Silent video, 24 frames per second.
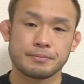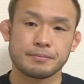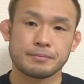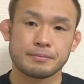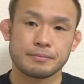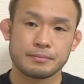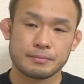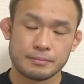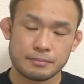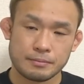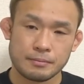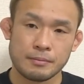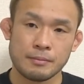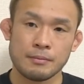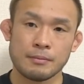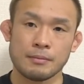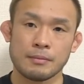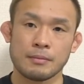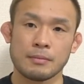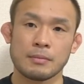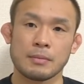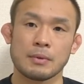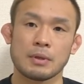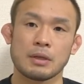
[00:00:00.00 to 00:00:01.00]
なるほど。
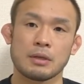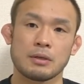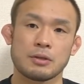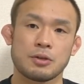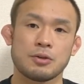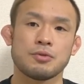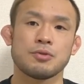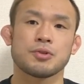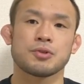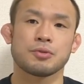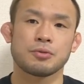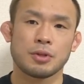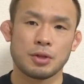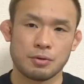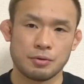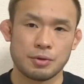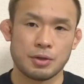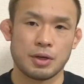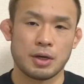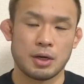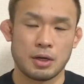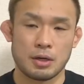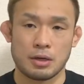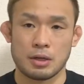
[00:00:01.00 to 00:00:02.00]
急所なの
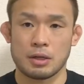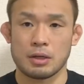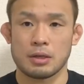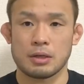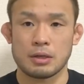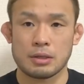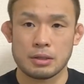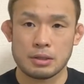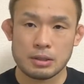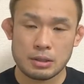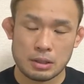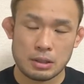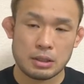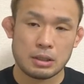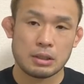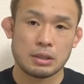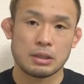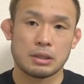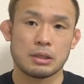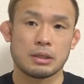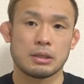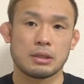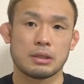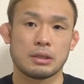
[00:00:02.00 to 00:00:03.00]
でやはり。はいはい
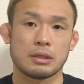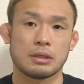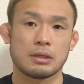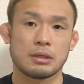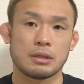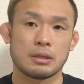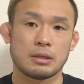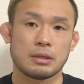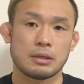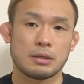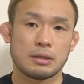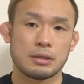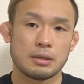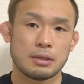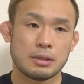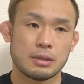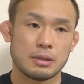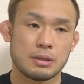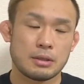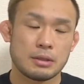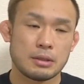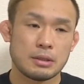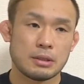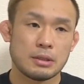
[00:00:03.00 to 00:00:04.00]
は
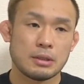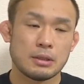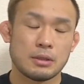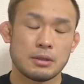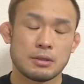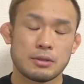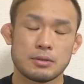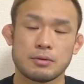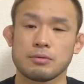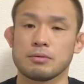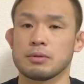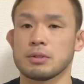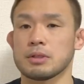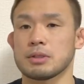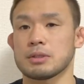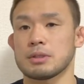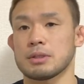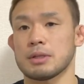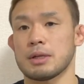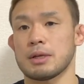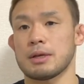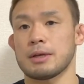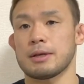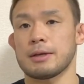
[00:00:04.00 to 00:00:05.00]
い、そうで
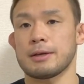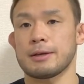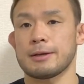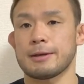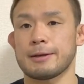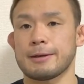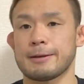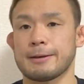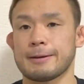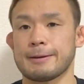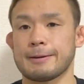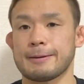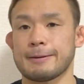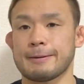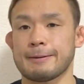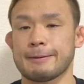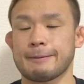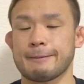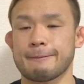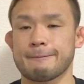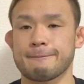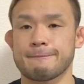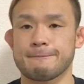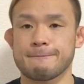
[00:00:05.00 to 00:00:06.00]
すね。
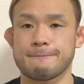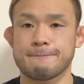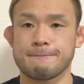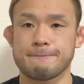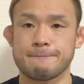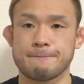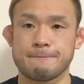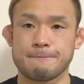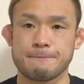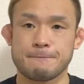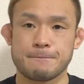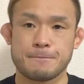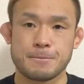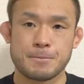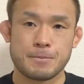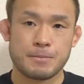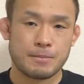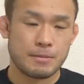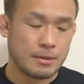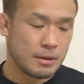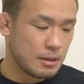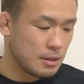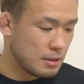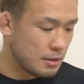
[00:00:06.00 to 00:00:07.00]
そんな素
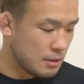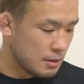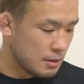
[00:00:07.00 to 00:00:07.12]
朴な